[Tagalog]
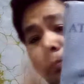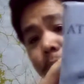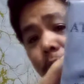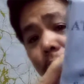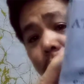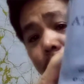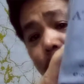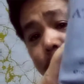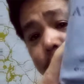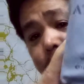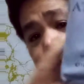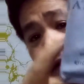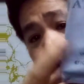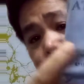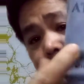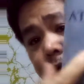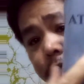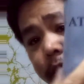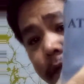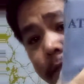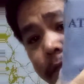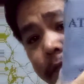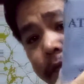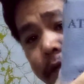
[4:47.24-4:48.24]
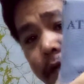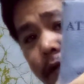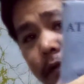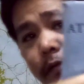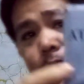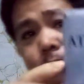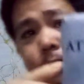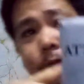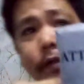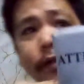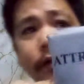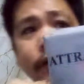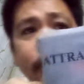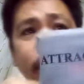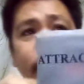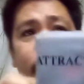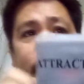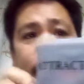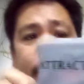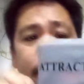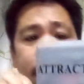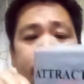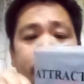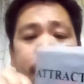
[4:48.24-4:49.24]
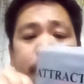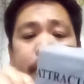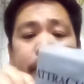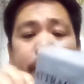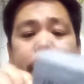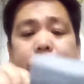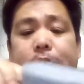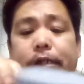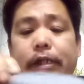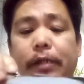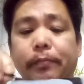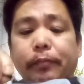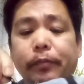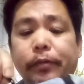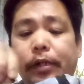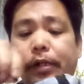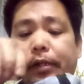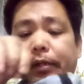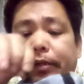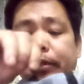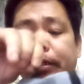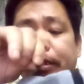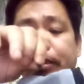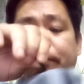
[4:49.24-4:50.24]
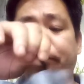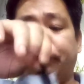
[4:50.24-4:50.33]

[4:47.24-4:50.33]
attractive silver. So, titingnan po natin.